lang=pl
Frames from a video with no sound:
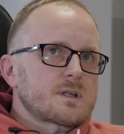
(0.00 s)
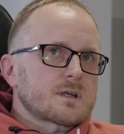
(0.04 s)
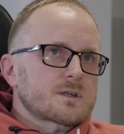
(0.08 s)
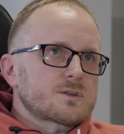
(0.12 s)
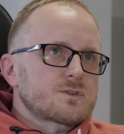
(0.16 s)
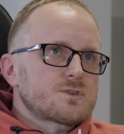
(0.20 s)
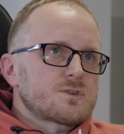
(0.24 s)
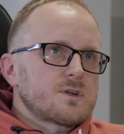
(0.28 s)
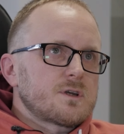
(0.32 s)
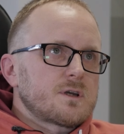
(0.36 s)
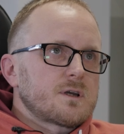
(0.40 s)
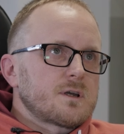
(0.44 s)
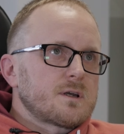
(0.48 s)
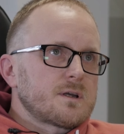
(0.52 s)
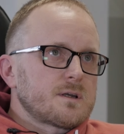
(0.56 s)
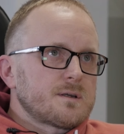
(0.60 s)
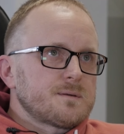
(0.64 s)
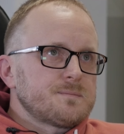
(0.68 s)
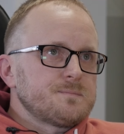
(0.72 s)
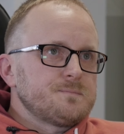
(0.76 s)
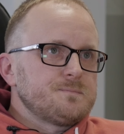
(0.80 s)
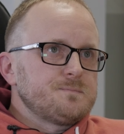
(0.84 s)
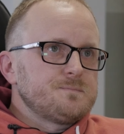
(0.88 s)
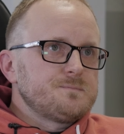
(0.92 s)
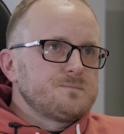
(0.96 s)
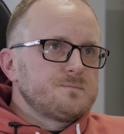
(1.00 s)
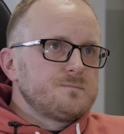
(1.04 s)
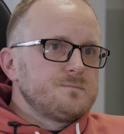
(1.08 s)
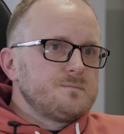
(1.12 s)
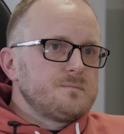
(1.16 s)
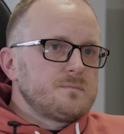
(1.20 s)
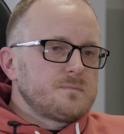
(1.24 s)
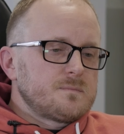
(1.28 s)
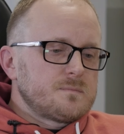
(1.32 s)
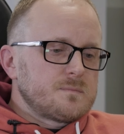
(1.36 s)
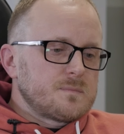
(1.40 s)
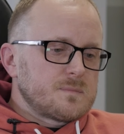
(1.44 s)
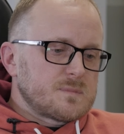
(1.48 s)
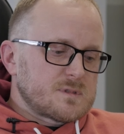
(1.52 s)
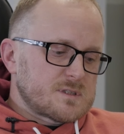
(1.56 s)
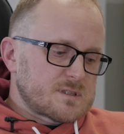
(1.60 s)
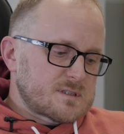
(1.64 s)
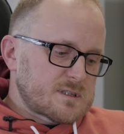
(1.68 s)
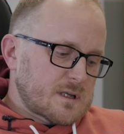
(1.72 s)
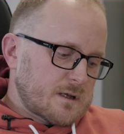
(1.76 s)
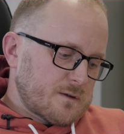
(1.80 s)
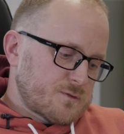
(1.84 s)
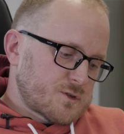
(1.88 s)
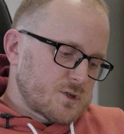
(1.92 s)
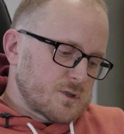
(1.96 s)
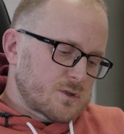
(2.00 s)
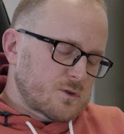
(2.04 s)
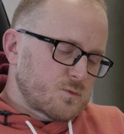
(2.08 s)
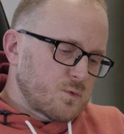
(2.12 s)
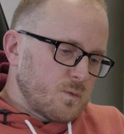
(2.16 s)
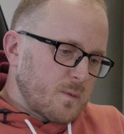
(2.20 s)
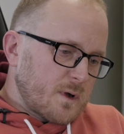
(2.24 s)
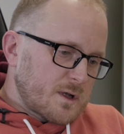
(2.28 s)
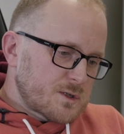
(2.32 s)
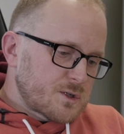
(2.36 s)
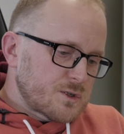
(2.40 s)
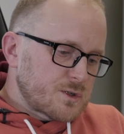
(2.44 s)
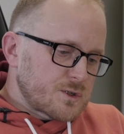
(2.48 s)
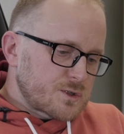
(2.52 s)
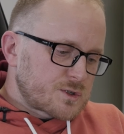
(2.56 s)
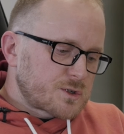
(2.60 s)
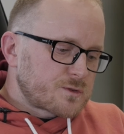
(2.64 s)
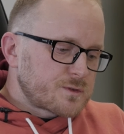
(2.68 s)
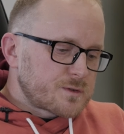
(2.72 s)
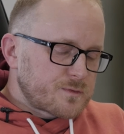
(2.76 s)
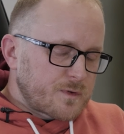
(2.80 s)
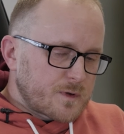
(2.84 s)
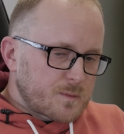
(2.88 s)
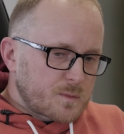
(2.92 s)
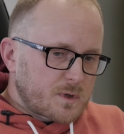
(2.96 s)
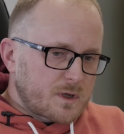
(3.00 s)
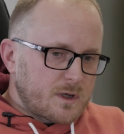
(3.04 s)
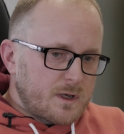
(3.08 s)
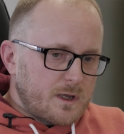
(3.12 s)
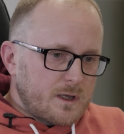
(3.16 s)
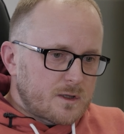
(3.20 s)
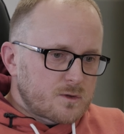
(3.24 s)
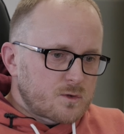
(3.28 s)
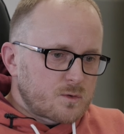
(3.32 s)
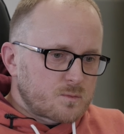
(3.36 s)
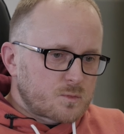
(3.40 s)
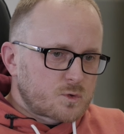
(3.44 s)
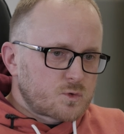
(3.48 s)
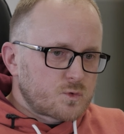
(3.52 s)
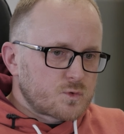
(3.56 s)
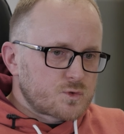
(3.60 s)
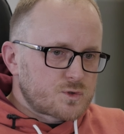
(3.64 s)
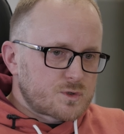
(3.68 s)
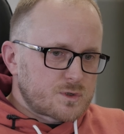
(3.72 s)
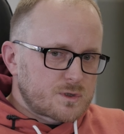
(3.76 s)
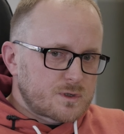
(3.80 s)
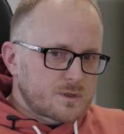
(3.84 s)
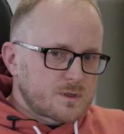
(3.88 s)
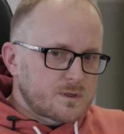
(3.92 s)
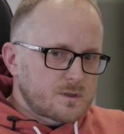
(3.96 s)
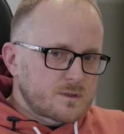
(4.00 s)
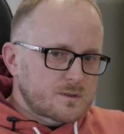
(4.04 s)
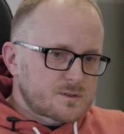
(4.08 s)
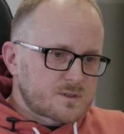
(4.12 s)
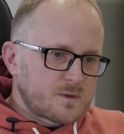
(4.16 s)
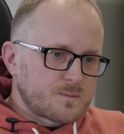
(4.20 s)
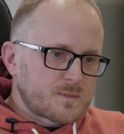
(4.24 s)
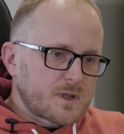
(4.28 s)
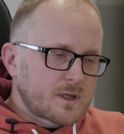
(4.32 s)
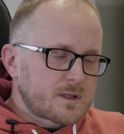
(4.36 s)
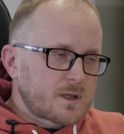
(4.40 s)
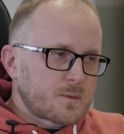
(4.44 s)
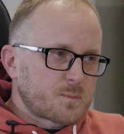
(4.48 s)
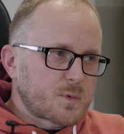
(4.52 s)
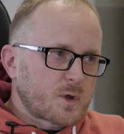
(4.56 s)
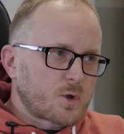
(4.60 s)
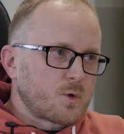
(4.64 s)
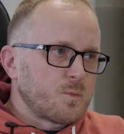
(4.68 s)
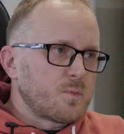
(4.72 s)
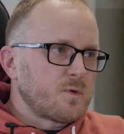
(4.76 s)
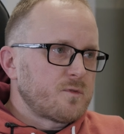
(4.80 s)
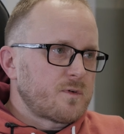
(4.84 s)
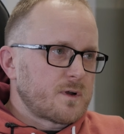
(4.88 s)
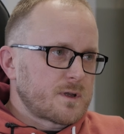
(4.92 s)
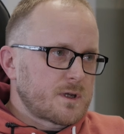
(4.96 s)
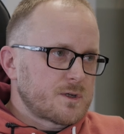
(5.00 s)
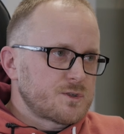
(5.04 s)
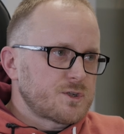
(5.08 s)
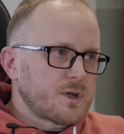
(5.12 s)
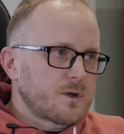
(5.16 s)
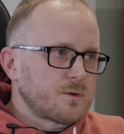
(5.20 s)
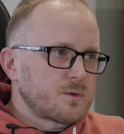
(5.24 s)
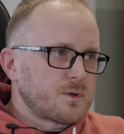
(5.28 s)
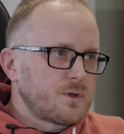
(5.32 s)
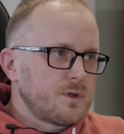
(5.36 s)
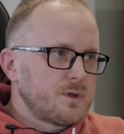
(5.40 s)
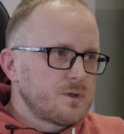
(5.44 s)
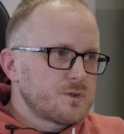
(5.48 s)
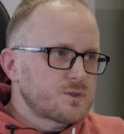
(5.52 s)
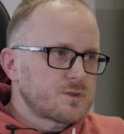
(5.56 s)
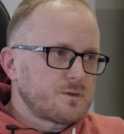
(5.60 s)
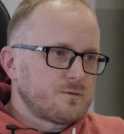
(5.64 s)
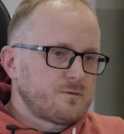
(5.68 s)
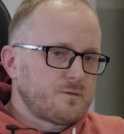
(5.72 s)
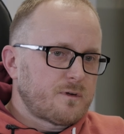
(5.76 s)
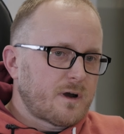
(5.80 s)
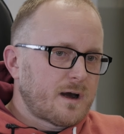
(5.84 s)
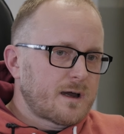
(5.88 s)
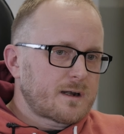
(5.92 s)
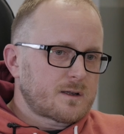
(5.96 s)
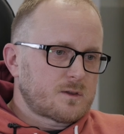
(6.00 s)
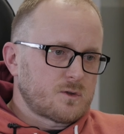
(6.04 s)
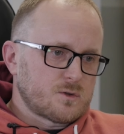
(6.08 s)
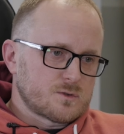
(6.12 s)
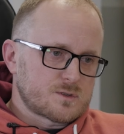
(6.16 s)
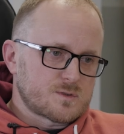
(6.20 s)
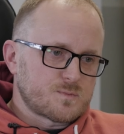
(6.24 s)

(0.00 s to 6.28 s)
tak, że zawsze tłumaczę też swoim klientom, którzy są na etapie kupowania działki, że warto